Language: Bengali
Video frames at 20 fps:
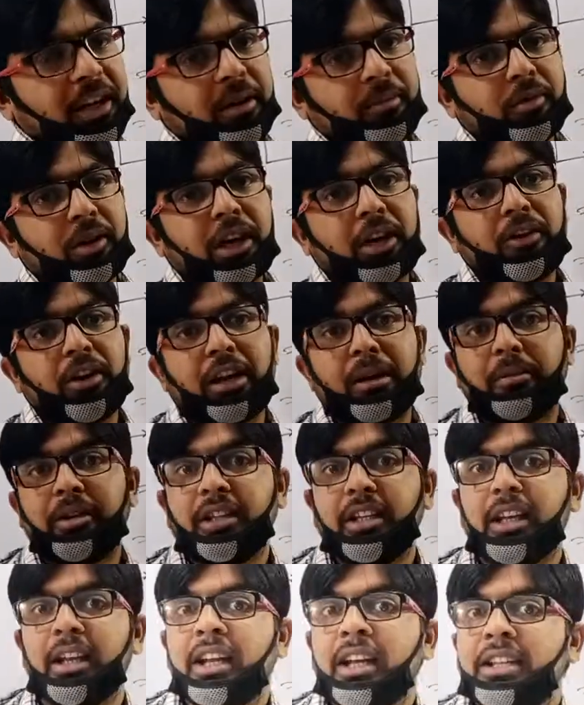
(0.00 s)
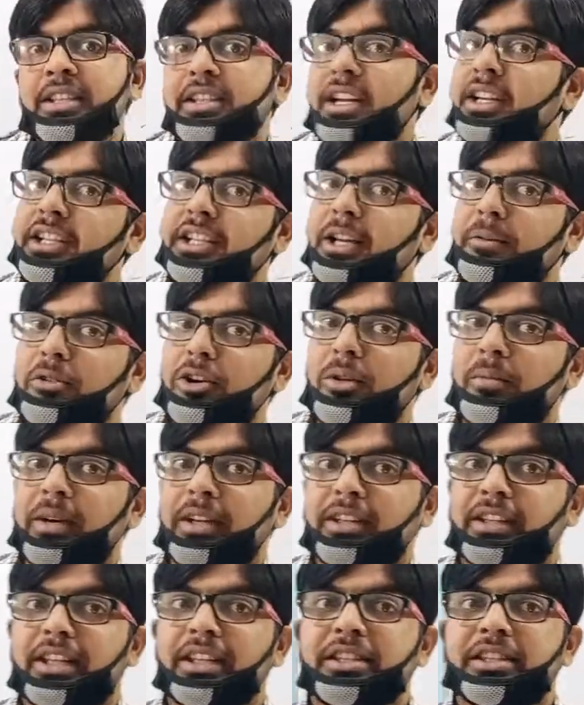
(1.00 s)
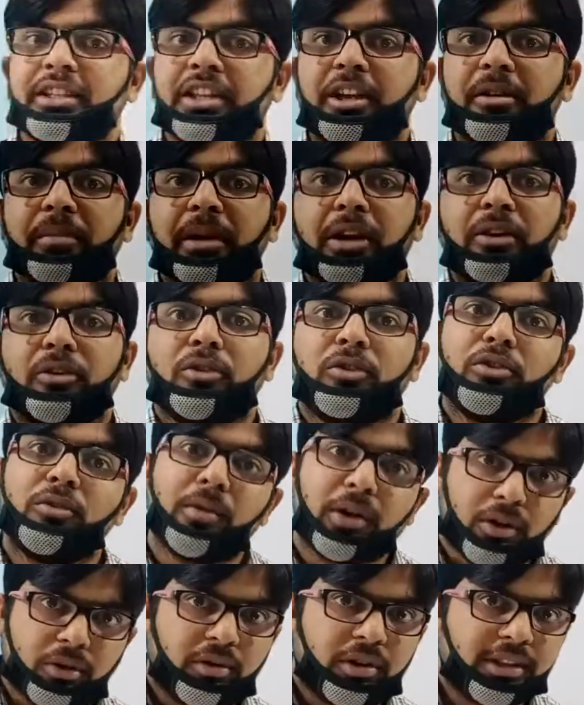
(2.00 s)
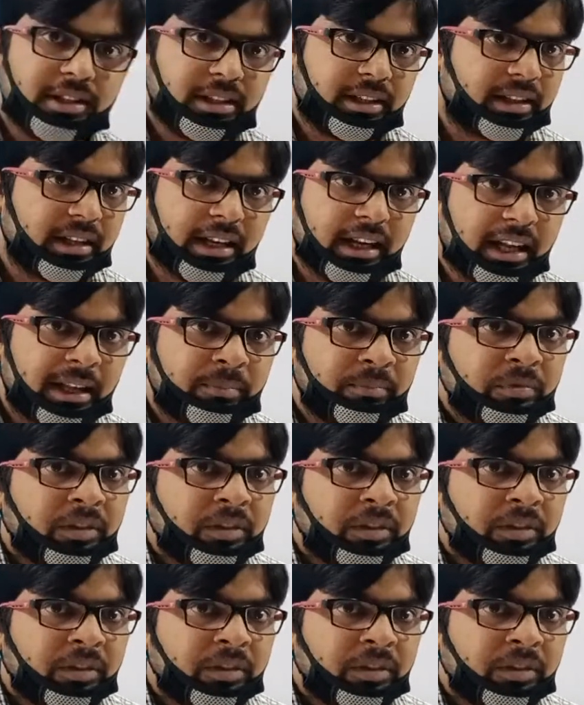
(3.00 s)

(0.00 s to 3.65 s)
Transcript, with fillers: রাখবো কারণ আমাদের চারটা ফরম্যাট তিন চারে বারো রকম অঙ্ক আছে তাই না